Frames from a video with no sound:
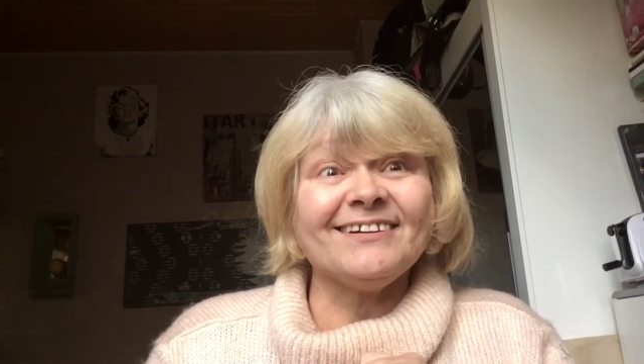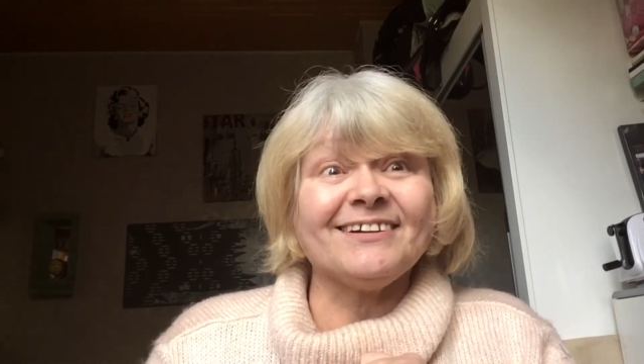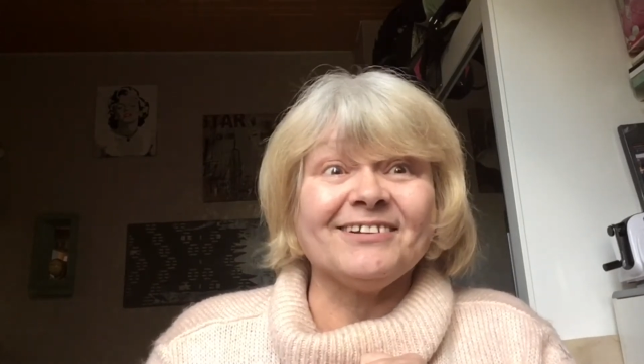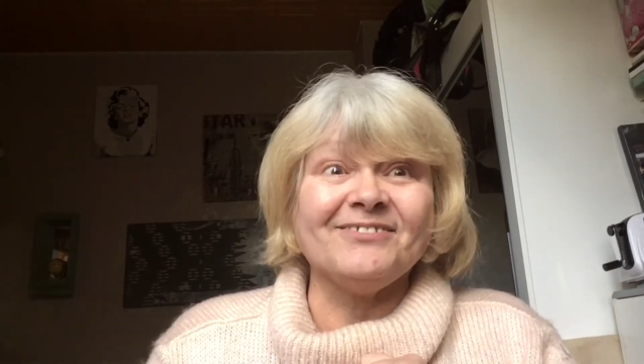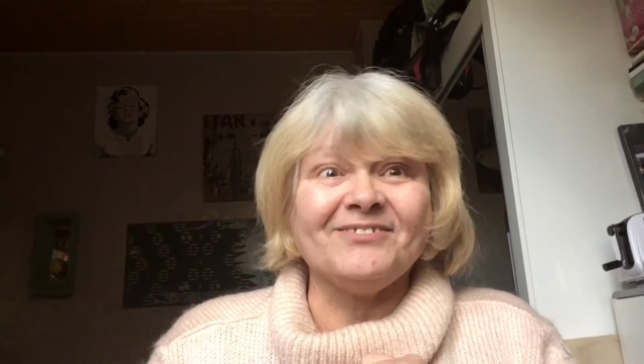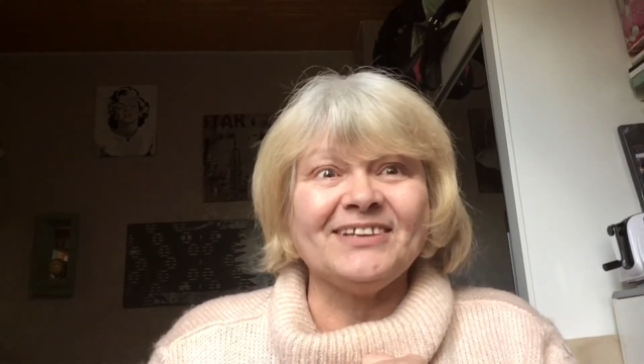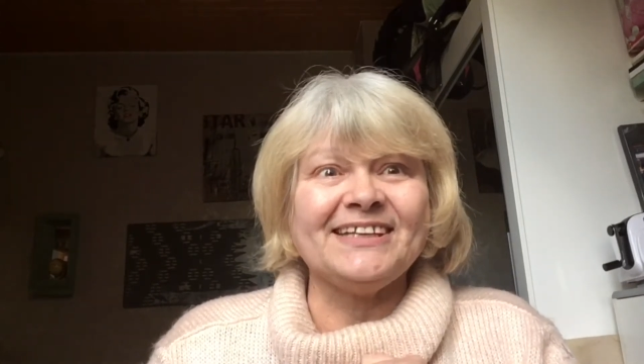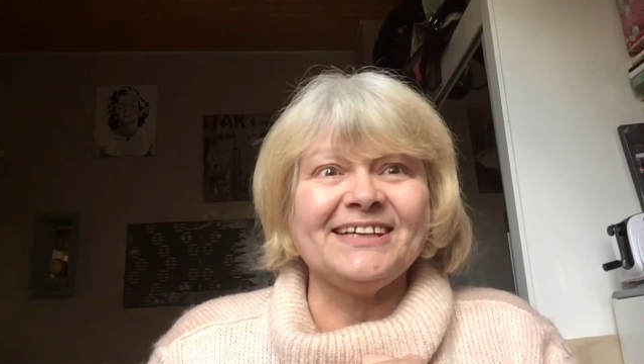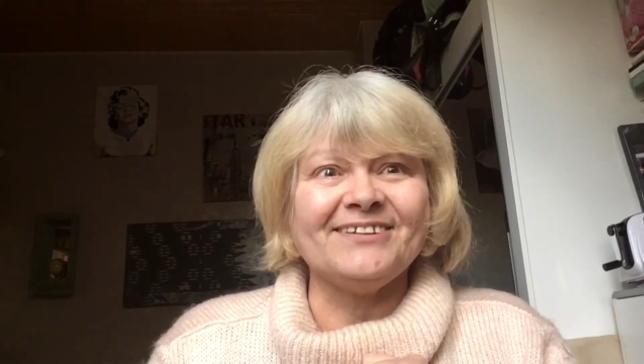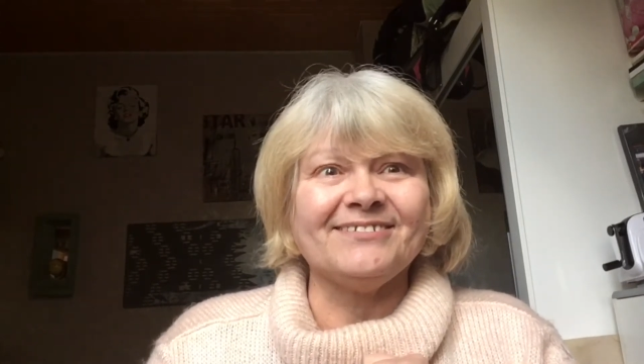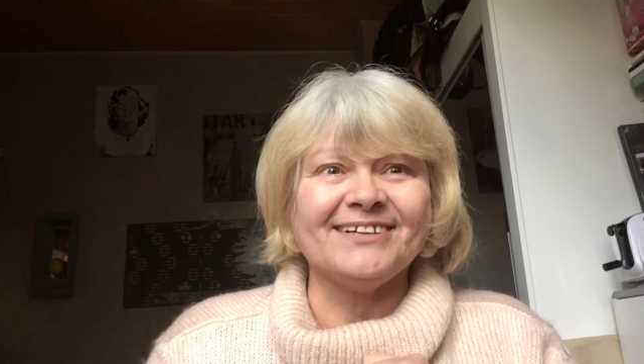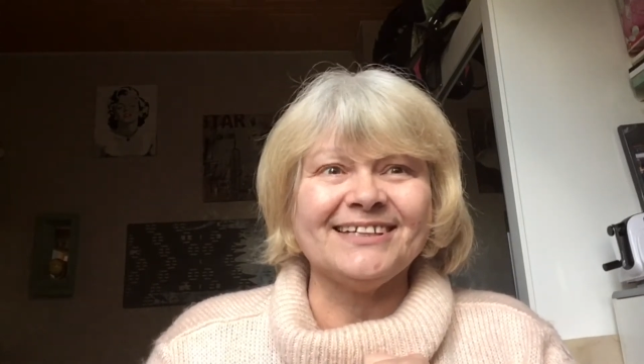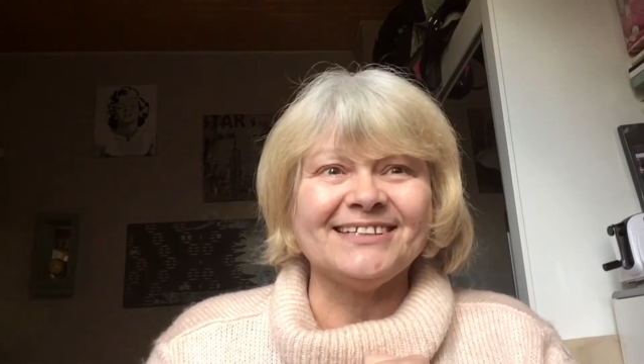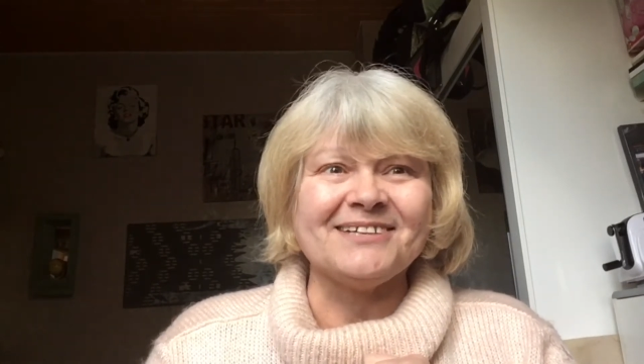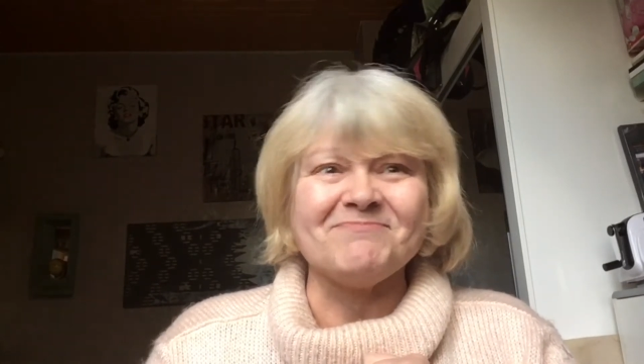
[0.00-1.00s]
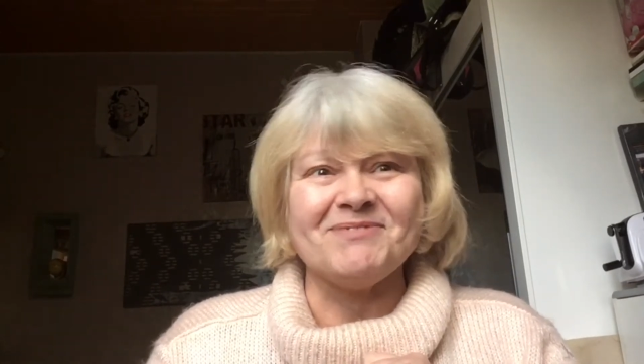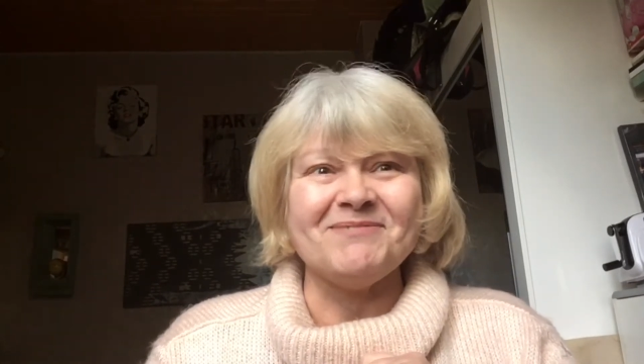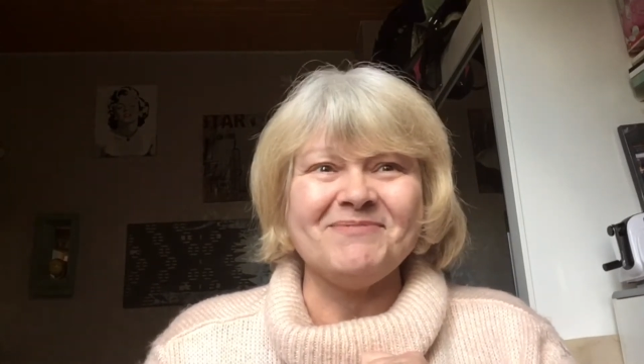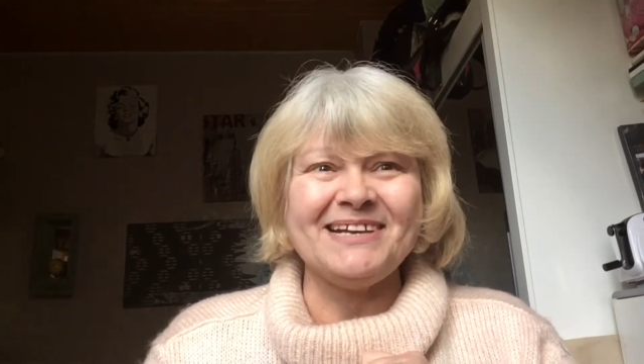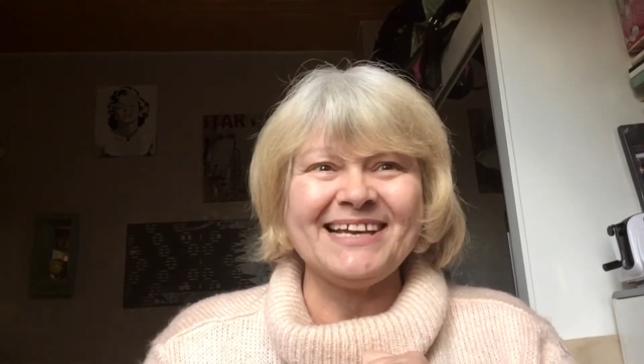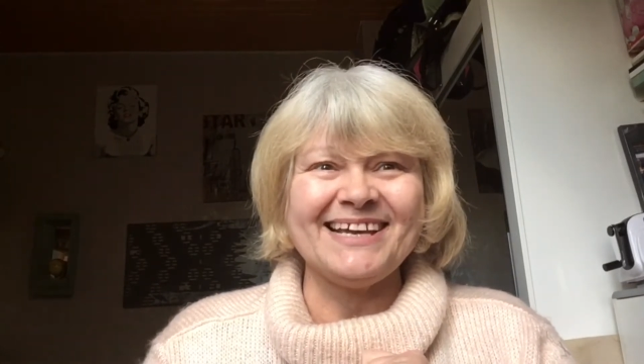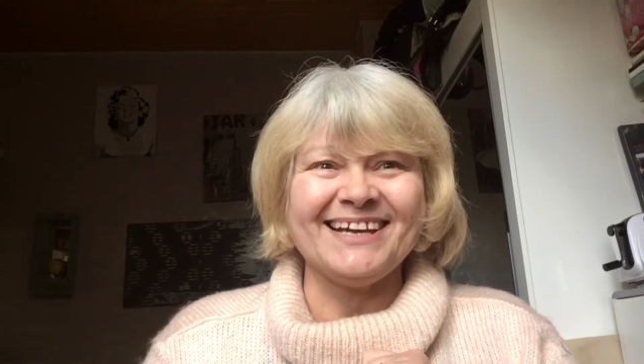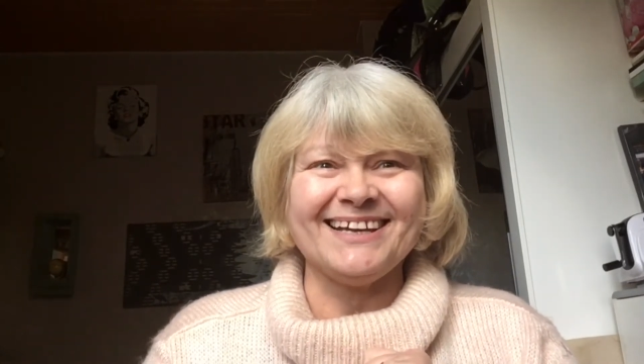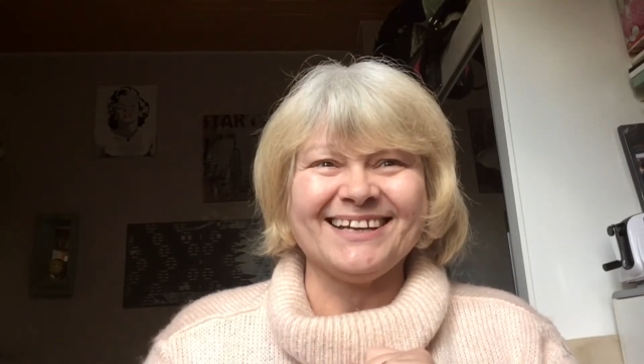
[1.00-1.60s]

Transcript: une vidéo a été publiée.